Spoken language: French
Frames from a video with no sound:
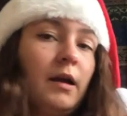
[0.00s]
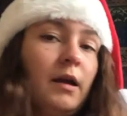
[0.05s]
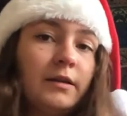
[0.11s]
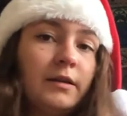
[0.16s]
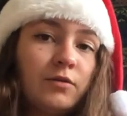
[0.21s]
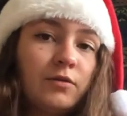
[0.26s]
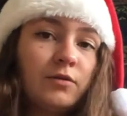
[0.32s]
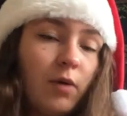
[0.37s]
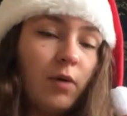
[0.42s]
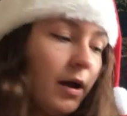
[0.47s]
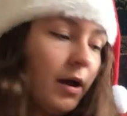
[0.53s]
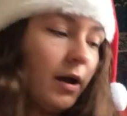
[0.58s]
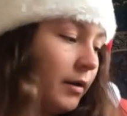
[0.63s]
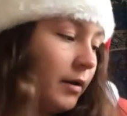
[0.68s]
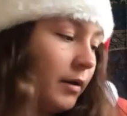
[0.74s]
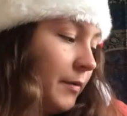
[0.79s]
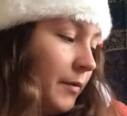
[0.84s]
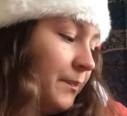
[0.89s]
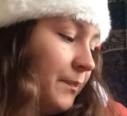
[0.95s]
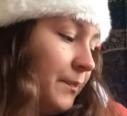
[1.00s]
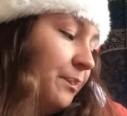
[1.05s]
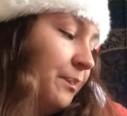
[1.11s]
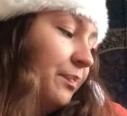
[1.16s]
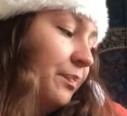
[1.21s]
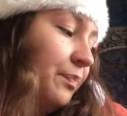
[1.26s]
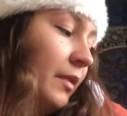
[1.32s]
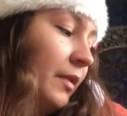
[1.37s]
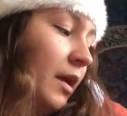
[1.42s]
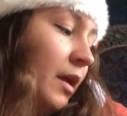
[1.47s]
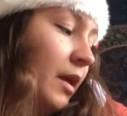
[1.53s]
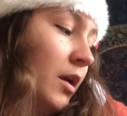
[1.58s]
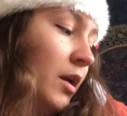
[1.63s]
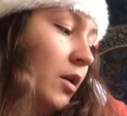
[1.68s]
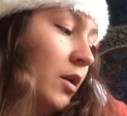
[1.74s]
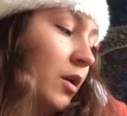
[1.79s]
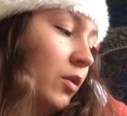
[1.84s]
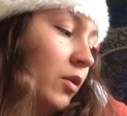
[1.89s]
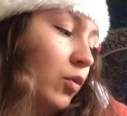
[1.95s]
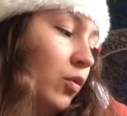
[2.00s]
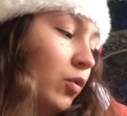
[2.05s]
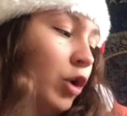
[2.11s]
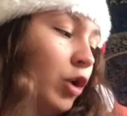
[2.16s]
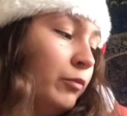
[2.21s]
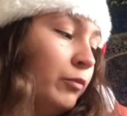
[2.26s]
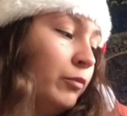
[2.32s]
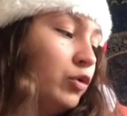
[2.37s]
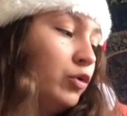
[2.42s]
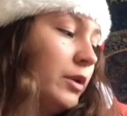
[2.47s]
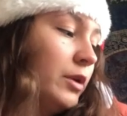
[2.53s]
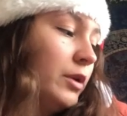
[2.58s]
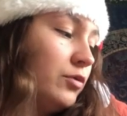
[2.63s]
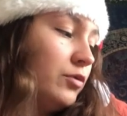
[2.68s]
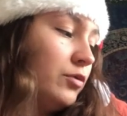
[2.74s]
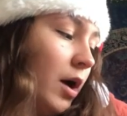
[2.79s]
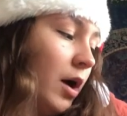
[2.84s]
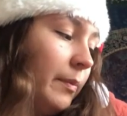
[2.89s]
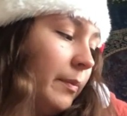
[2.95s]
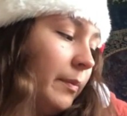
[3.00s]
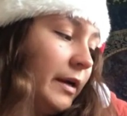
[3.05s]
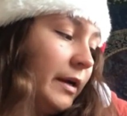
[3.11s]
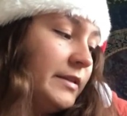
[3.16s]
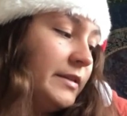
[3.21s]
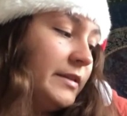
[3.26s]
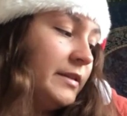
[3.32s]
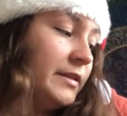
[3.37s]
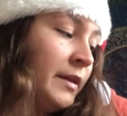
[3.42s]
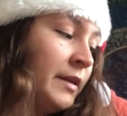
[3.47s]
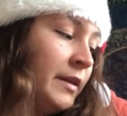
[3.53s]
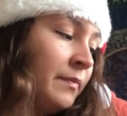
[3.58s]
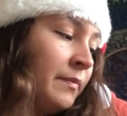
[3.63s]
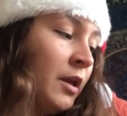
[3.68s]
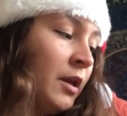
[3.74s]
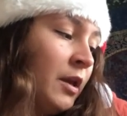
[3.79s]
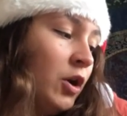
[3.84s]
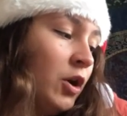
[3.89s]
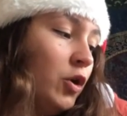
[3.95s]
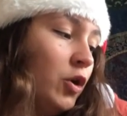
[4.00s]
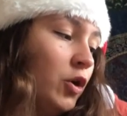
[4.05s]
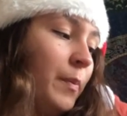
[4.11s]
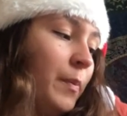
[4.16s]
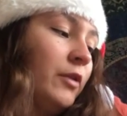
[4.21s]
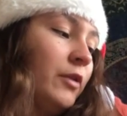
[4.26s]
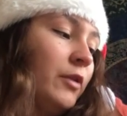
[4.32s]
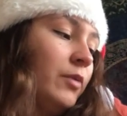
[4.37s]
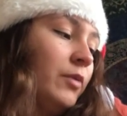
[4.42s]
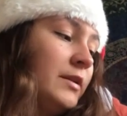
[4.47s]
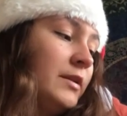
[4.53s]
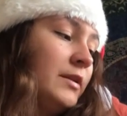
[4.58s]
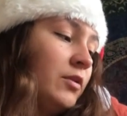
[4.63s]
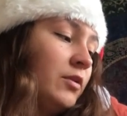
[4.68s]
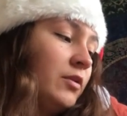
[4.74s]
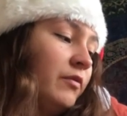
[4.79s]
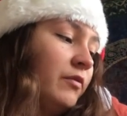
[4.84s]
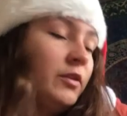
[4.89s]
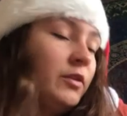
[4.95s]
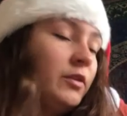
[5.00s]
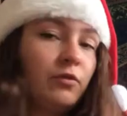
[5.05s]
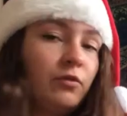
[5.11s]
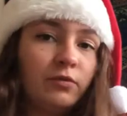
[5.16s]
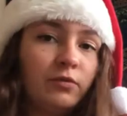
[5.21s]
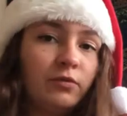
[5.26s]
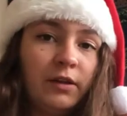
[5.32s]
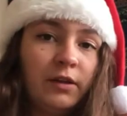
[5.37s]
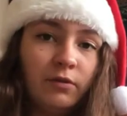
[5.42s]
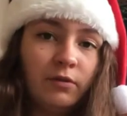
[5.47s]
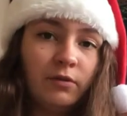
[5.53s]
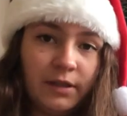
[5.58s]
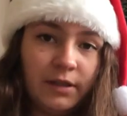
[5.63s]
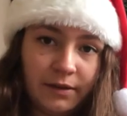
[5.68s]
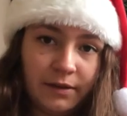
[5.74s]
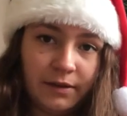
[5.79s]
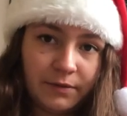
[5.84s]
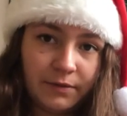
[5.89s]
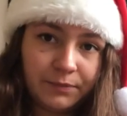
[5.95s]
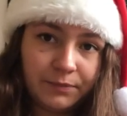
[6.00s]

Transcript: Un soir, ou comme tous les soirs après le dîner, le Père Noël s'en va dans son atelier.